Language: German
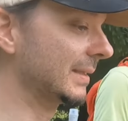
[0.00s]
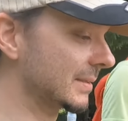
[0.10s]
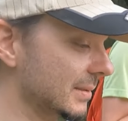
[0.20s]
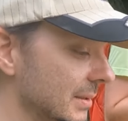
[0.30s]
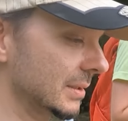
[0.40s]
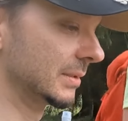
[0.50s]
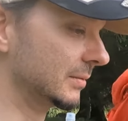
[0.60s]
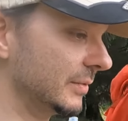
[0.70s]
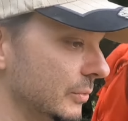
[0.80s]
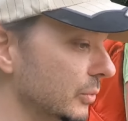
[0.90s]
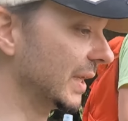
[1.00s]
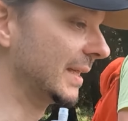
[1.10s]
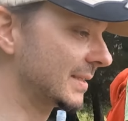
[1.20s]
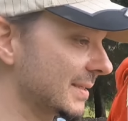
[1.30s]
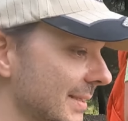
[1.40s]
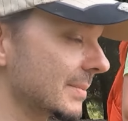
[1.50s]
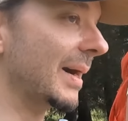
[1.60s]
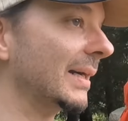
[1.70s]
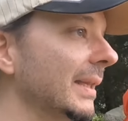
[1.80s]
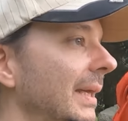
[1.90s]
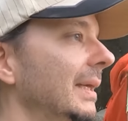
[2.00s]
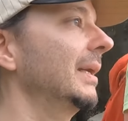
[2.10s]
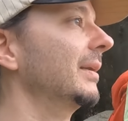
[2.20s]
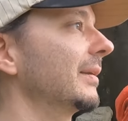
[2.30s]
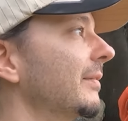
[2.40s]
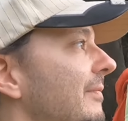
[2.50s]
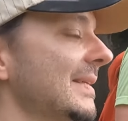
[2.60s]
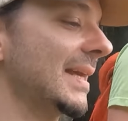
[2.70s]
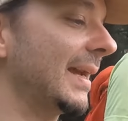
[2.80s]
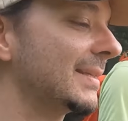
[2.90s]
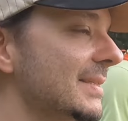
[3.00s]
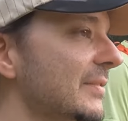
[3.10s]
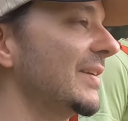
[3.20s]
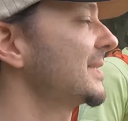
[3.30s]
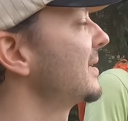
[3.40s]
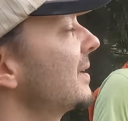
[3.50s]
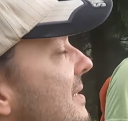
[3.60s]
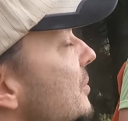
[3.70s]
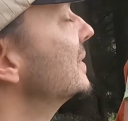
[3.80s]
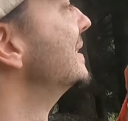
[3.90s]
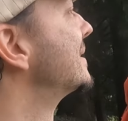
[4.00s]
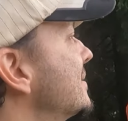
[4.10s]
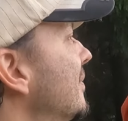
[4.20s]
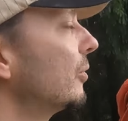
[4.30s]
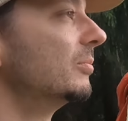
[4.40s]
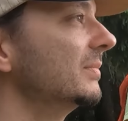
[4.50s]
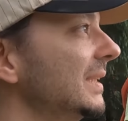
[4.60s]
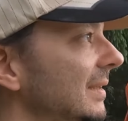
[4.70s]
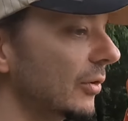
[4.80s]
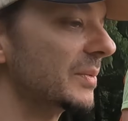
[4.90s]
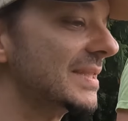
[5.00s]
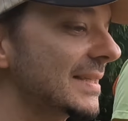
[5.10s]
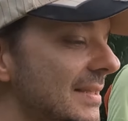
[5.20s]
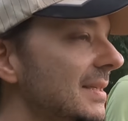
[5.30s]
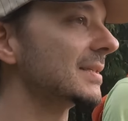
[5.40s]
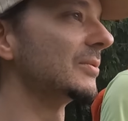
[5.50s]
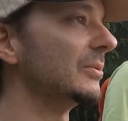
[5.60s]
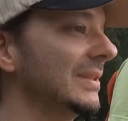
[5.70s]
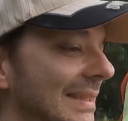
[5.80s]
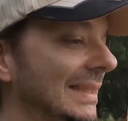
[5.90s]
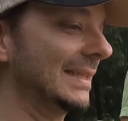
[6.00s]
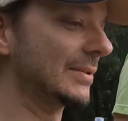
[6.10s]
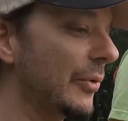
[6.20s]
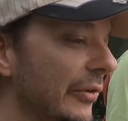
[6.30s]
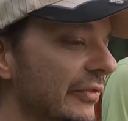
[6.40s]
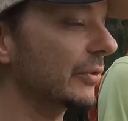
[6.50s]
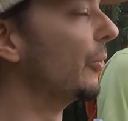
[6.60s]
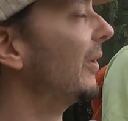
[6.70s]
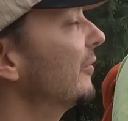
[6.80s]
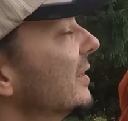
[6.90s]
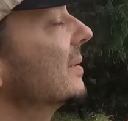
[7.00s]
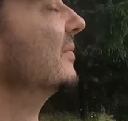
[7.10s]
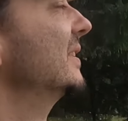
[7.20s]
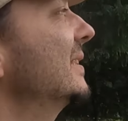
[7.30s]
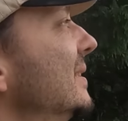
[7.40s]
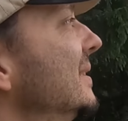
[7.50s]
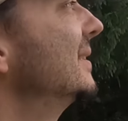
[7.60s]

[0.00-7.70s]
geht, äh, wie du oder ich das jetzt machen, was eigentlich diese Faszination ist. Warum, warum zieht es dich so, so häufig hoch auf den Gipfel?